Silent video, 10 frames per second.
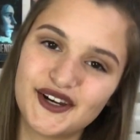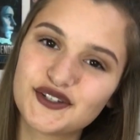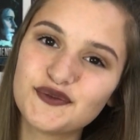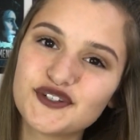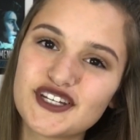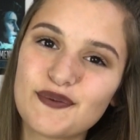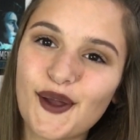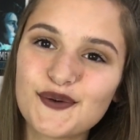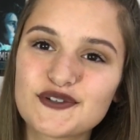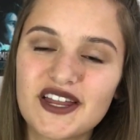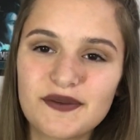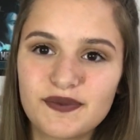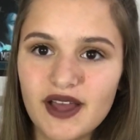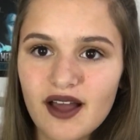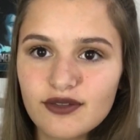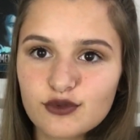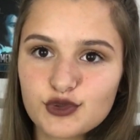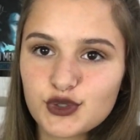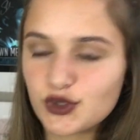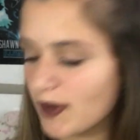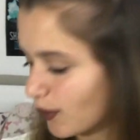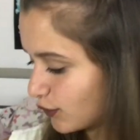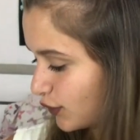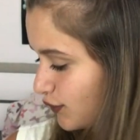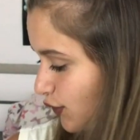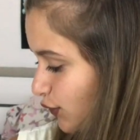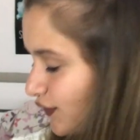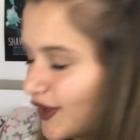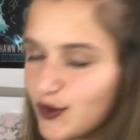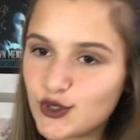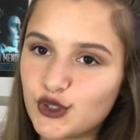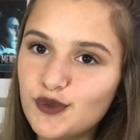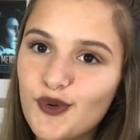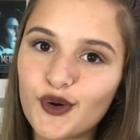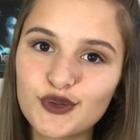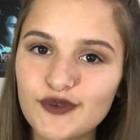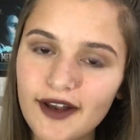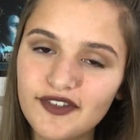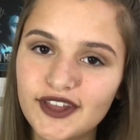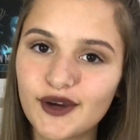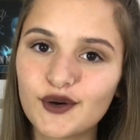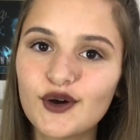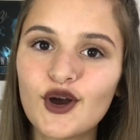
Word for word: Hello tout le monde, j'espère que vous allez bien. je suis super contente de vous retrouver aujourd'hui pour une nouvelle vidéo.